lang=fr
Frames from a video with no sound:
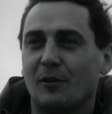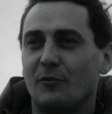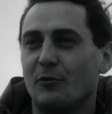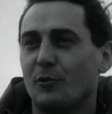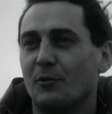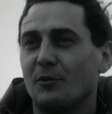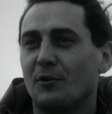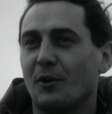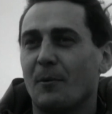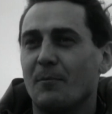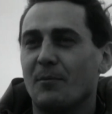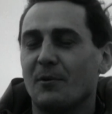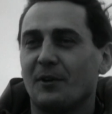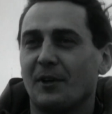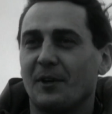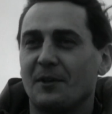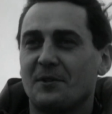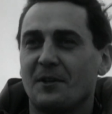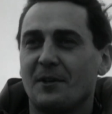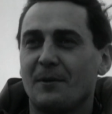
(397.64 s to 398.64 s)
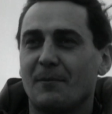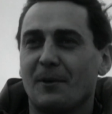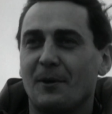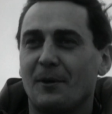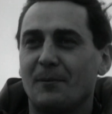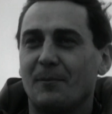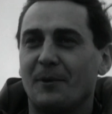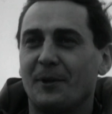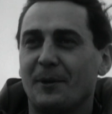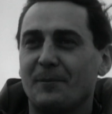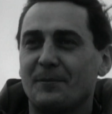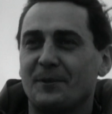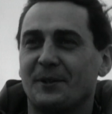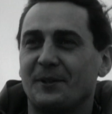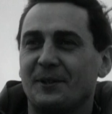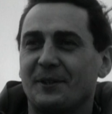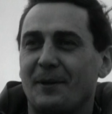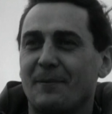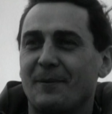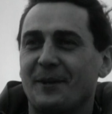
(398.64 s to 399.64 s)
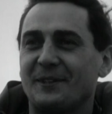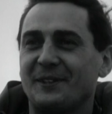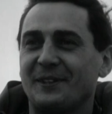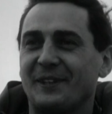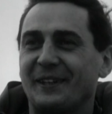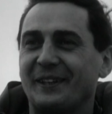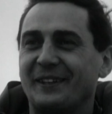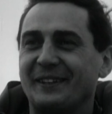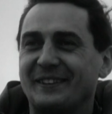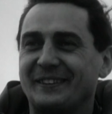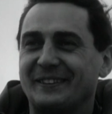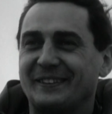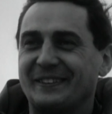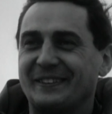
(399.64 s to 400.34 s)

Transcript: L'avion était un peu cassé, mais le bonhomme s'en est très bien tiré.